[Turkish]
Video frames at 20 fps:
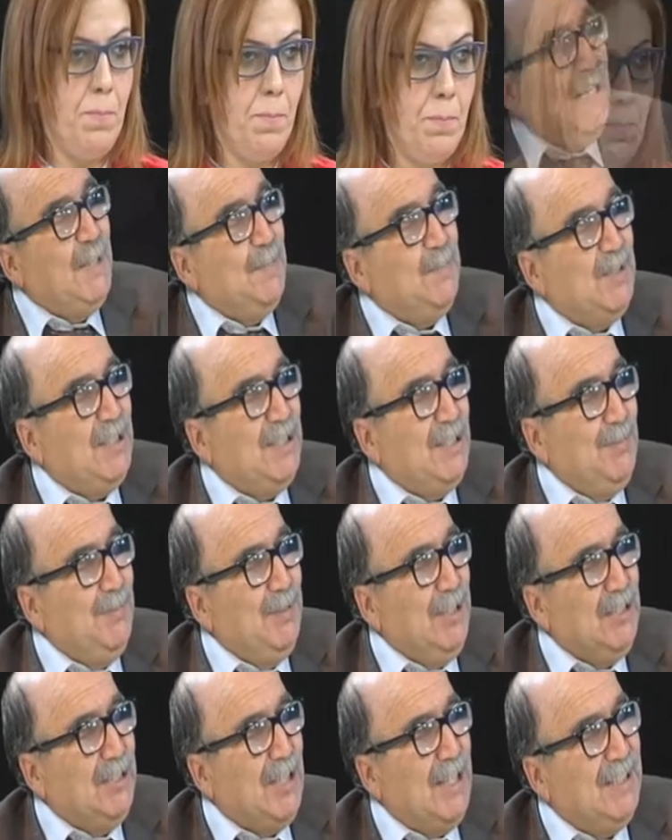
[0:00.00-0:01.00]
Galip
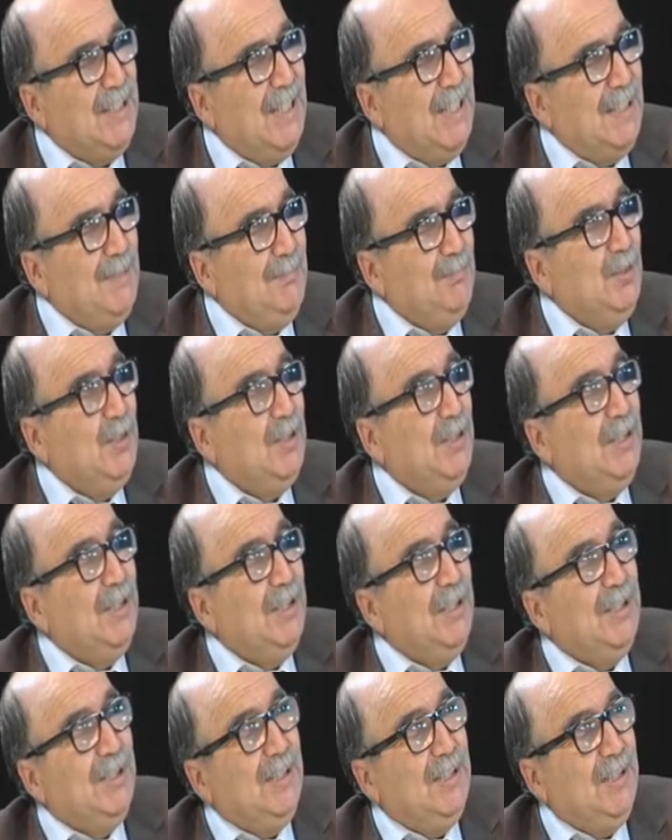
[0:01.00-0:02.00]
kesimi de tanıyalım.
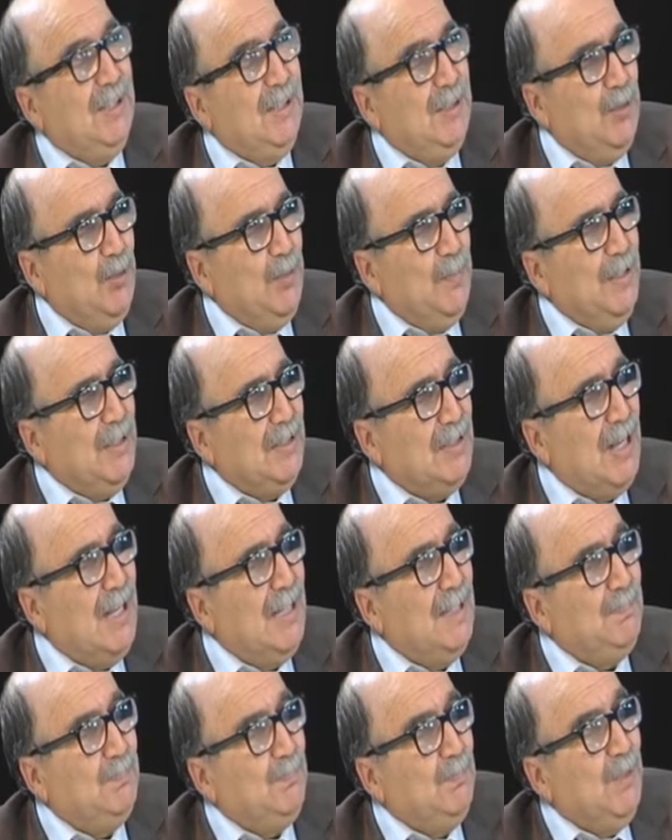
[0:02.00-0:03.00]
Ee, Ömer
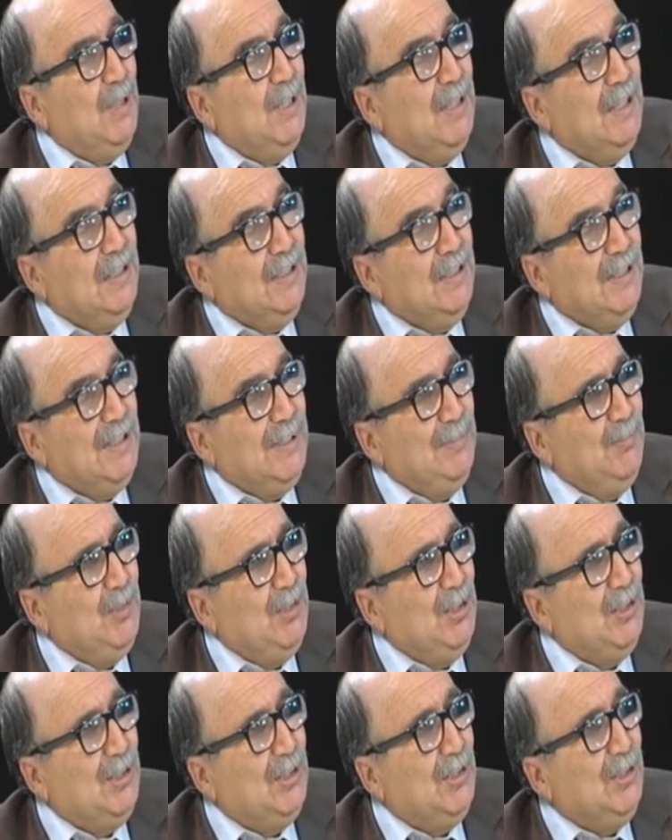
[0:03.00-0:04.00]
Galip
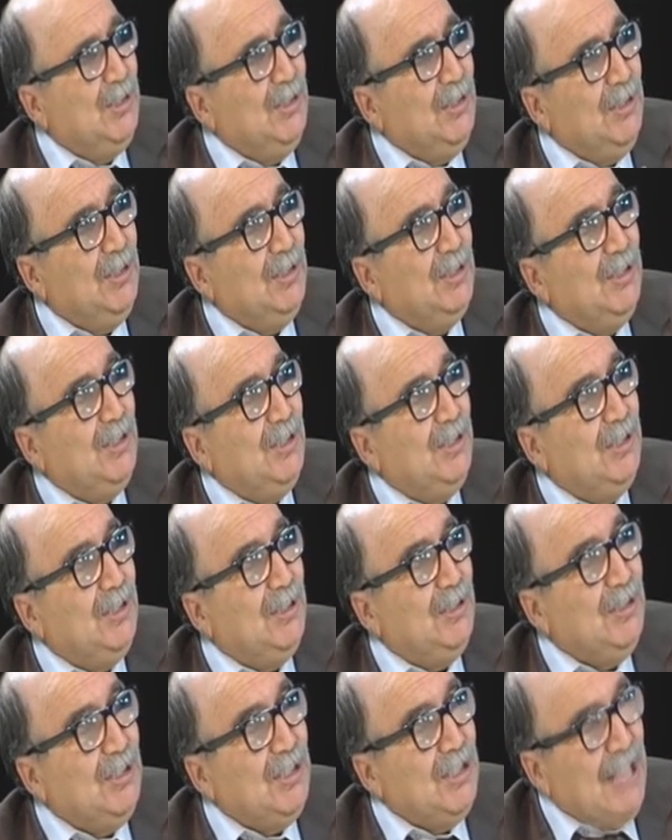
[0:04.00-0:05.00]
şimdi e,
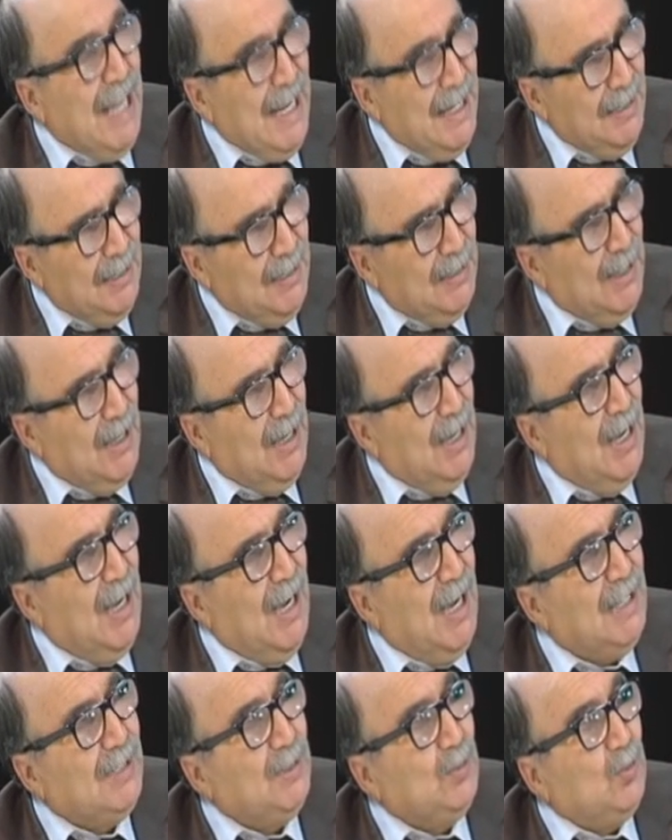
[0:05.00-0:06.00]
sen
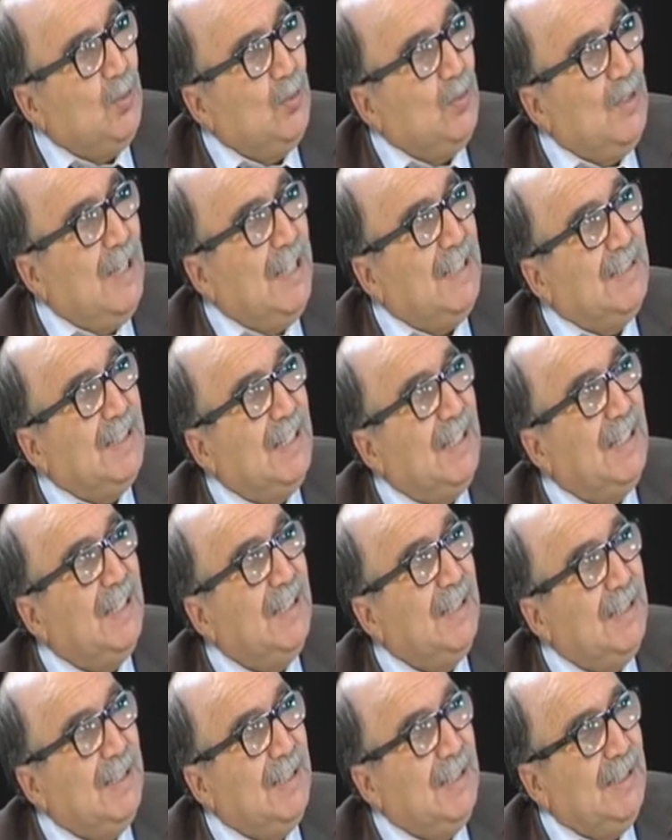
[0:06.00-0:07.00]
aynı
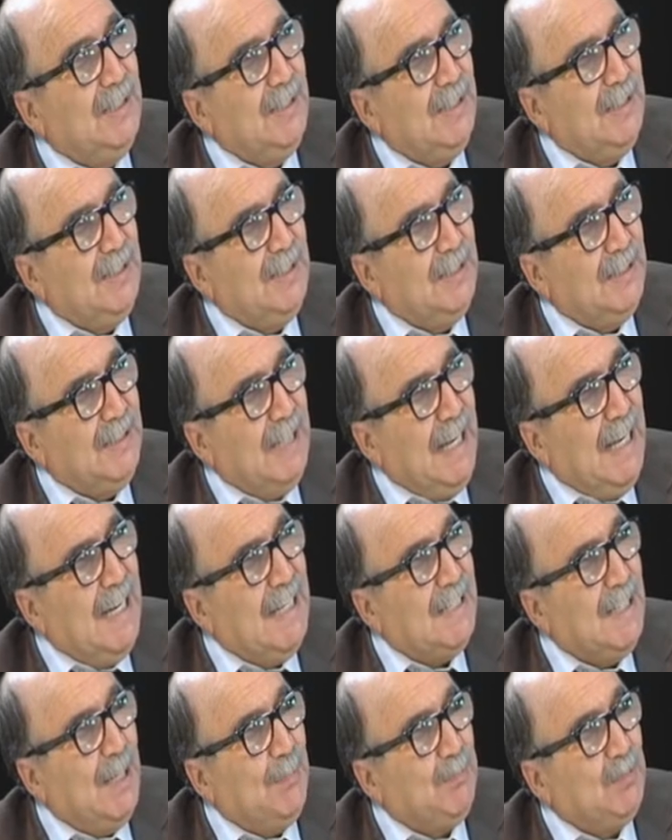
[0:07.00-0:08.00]
konularda e,
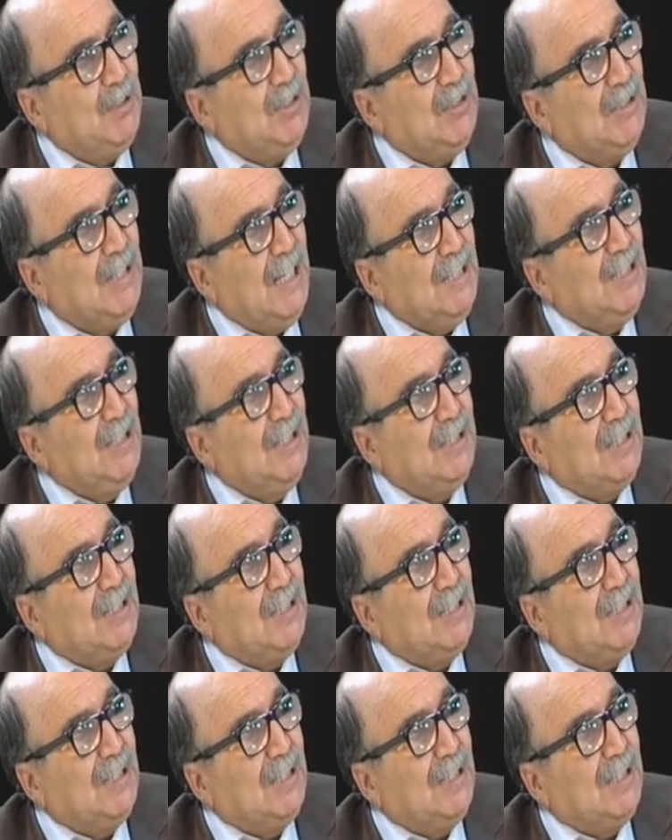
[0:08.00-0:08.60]
neler yaptın, nasıl